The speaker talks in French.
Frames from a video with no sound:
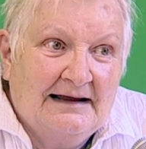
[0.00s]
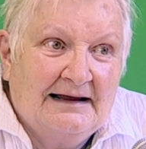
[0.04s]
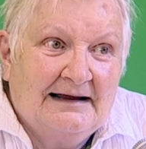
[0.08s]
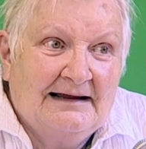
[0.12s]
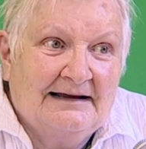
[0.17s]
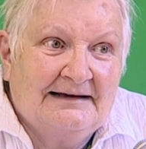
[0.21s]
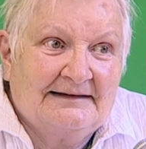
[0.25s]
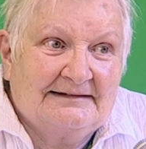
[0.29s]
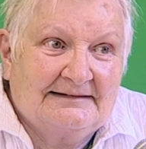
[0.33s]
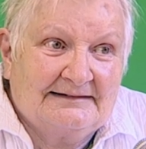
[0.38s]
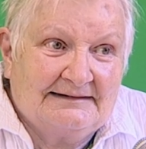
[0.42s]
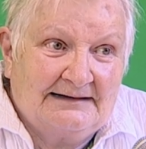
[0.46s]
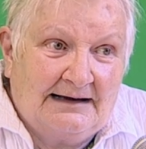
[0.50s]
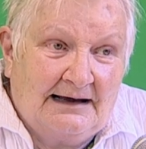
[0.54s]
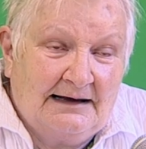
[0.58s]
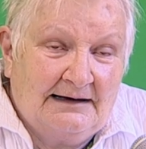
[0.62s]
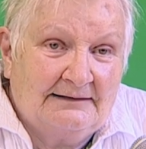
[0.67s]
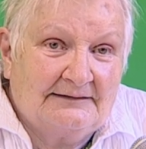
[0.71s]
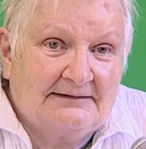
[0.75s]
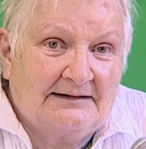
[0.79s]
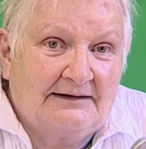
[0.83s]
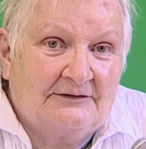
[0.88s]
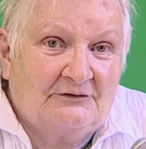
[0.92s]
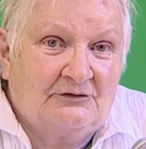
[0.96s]
Et ça,
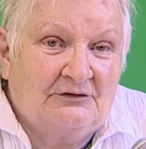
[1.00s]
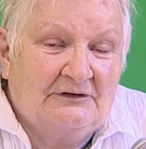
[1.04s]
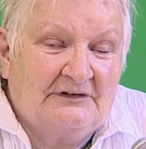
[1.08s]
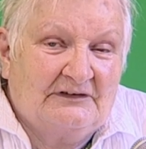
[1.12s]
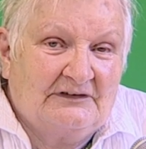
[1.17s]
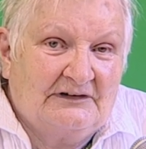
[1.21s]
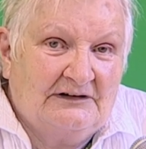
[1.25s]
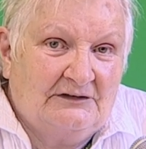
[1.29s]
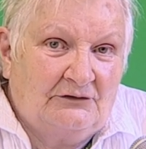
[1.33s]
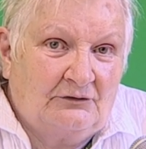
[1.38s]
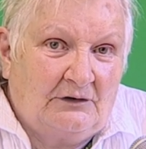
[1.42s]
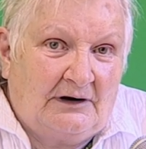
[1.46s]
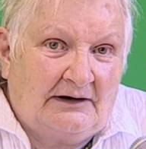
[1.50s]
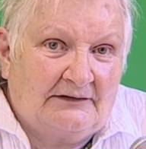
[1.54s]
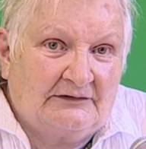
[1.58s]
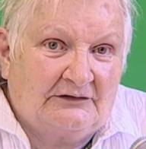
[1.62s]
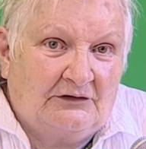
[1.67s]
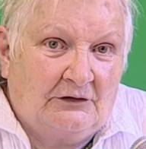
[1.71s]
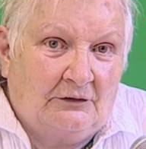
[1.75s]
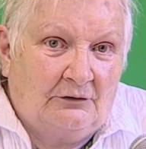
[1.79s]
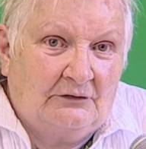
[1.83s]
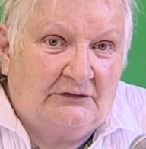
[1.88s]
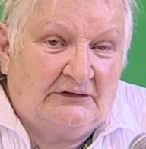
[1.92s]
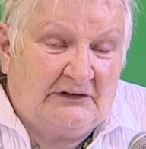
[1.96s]
c'est une
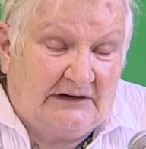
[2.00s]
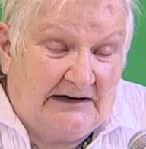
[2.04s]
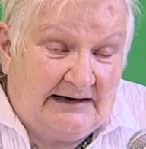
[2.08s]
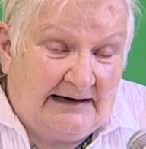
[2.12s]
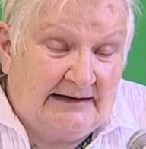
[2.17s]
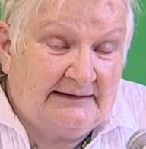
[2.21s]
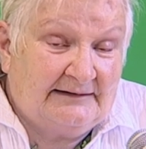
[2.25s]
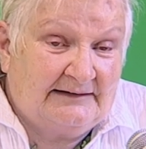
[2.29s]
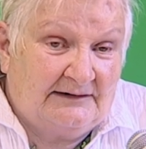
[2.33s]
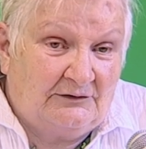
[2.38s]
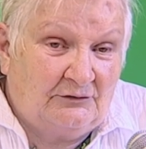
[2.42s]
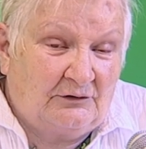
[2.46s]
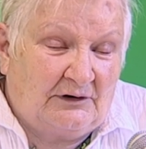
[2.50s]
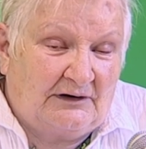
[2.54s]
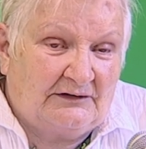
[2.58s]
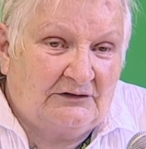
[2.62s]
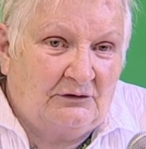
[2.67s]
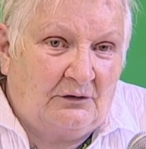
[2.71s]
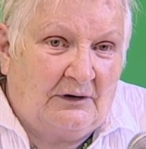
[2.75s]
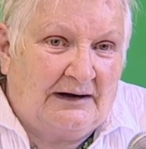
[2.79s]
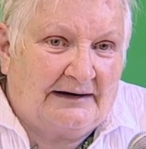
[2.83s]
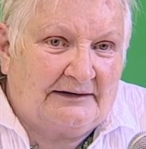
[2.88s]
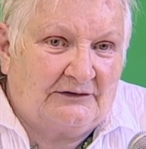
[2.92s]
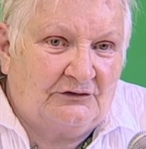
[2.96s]
situation, c'est la
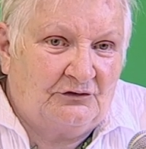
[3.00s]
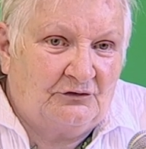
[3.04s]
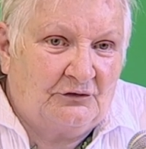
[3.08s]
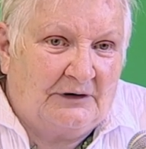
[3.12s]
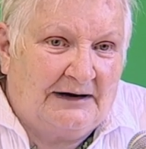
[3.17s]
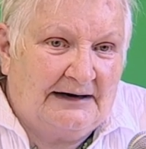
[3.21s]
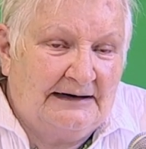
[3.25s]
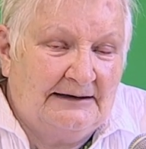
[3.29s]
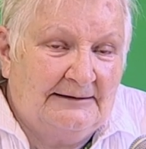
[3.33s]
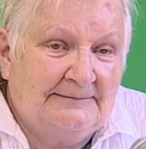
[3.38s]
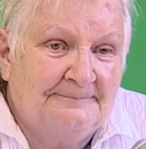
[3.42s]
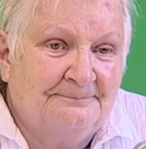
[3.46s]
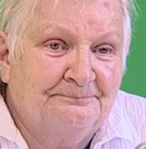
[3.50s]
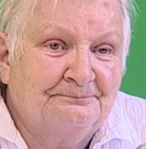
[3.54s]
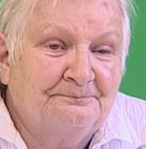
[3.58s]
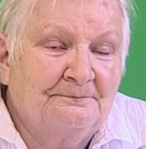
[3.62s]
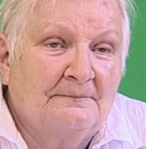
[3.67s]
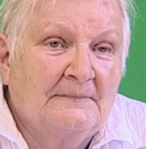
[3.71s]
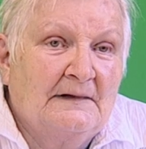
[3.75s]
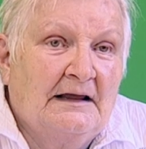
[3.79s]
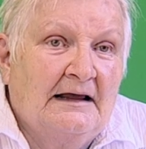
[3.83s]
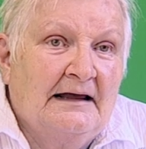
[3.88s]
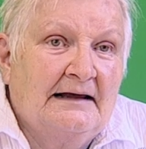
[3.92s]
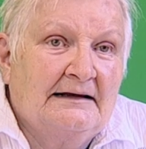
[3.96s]
situation actuelle
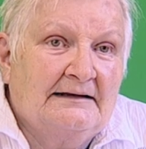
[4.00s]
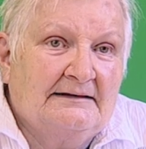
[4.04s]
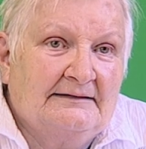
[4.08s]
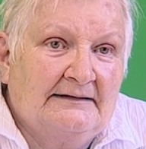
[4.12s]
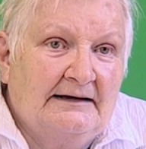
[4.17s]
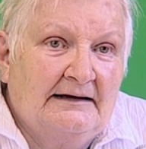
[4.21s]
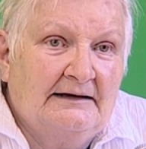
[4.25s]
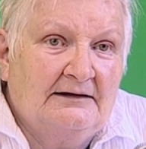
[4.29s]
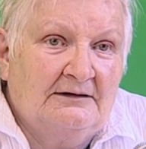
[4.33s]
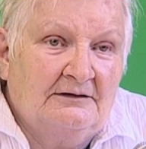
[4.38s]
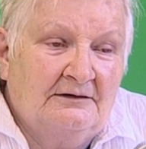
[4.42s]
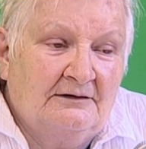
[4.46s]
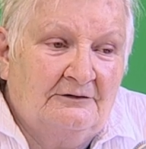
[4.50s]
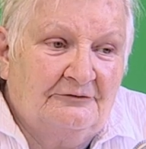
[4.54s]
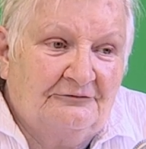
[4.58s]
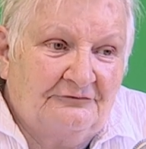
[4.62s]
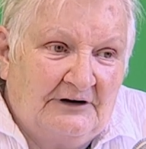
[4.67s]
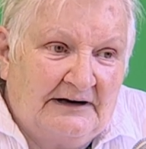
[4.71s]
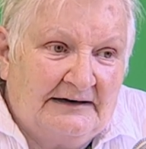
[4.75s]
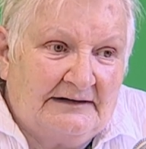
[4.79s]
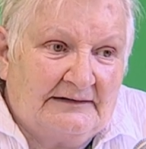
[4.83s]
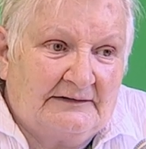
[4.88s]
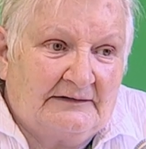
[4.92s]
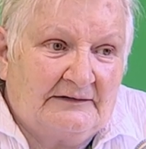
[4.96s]
qui est en
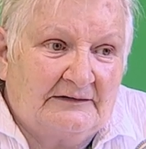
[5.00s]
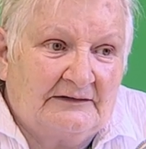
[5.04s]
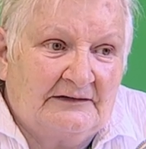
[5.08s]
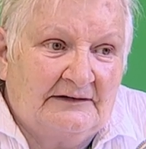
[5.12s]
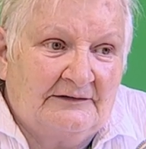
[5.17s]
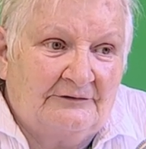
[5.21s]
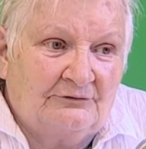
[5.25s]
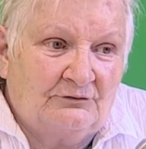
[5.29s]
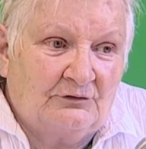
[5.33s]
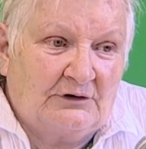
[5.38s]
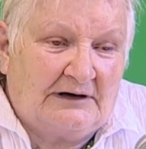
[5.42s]
fait, si vous